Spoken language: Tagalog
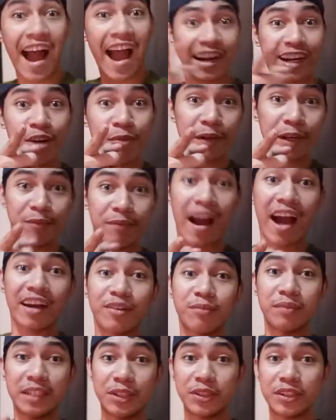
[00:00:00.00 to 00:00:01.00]
araw,
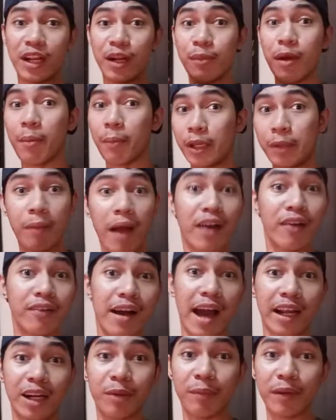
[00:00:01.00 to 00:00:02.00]
panibagong video na naman, panibagong
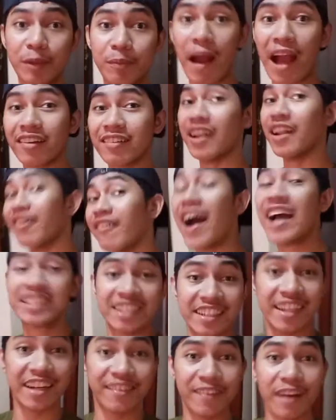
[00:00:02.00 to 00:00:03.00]
araw, panibagong
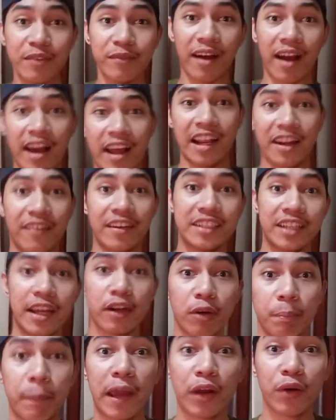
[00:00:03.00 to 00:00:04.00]
lapatsa na naman mga
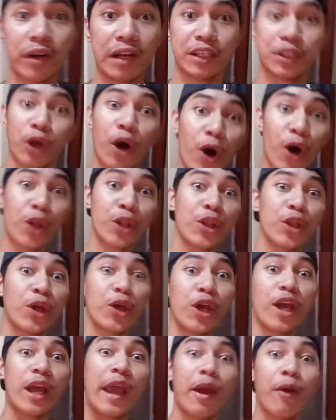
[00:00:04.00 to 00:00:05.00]
kalakotsero. Pero ngayon,
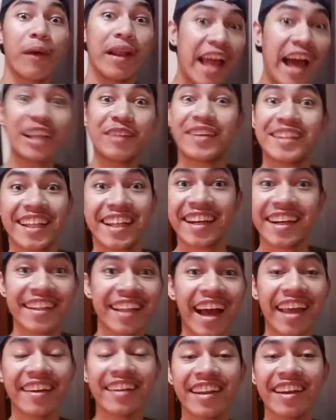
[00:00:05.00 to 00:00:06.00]
eh wala naman talaga
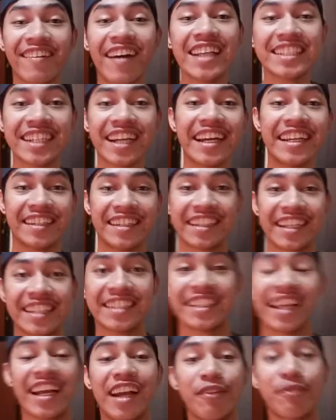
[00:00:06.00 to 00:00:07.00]
tayong lapatsa ngayon
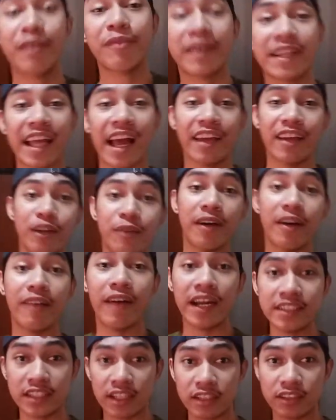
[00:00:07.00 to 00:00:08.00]
kasi kagabi pa tayo
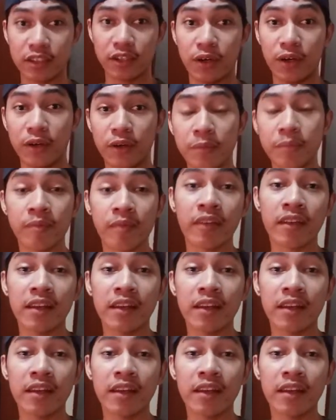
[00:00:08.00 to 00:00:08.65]
lumakwatsa. So,